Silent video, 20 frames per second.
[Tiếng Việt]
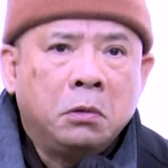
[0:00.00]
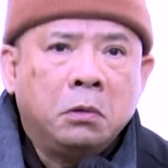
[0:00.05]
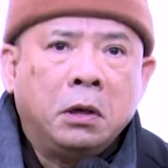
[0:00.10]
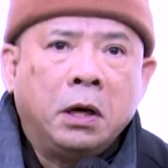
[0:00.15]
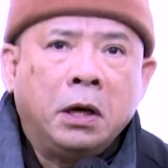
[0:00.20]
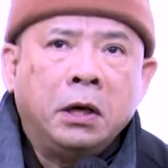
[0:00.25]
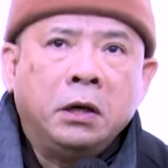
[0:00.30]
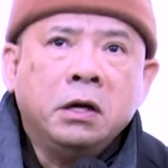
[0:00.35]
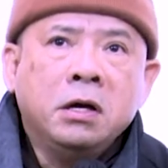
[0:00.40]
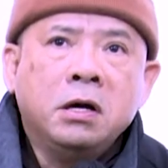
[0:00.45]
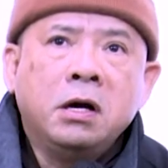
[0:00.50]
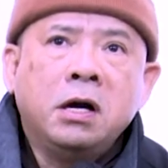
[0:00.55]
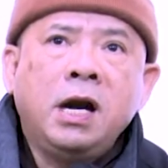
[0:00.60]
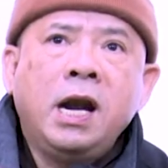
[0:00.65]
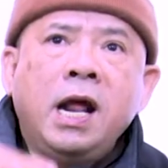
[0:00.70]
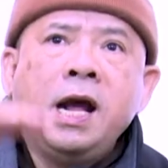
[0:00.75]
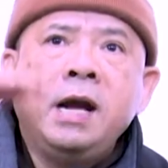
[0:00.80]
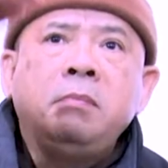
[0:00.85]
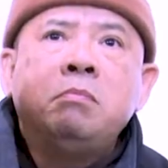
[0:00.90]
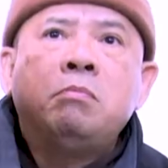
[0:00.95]
đưa
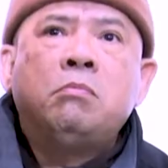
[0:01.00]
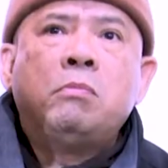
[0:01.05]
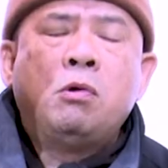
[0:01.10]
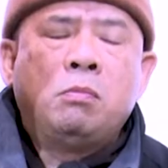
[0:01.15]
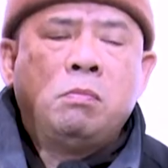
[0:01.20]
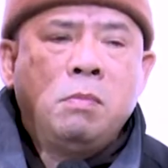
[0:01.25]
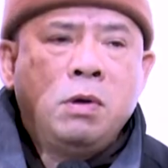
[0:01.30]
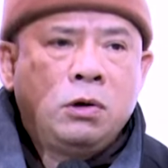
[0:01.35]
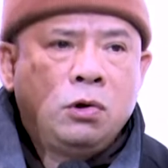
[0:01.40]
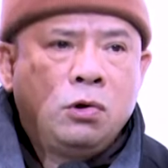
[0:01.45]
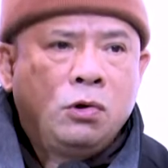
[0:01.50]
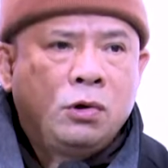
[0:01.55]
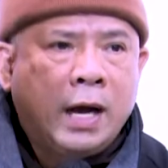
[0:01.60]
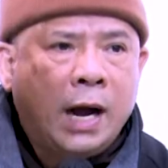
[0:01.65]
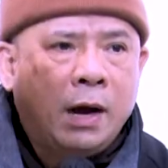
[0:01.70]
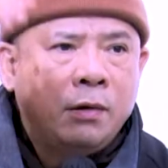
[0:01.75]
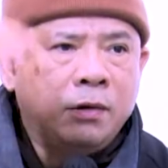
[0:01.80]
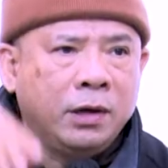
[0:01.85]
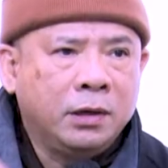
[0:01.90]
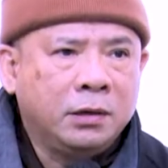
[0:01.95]
lên một mức độ
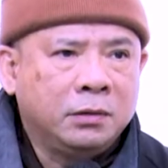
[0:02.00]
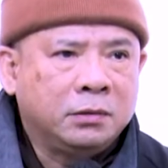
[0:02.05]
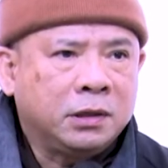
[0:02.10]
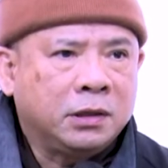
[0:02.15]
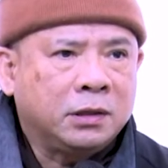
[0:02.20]
cao hơn,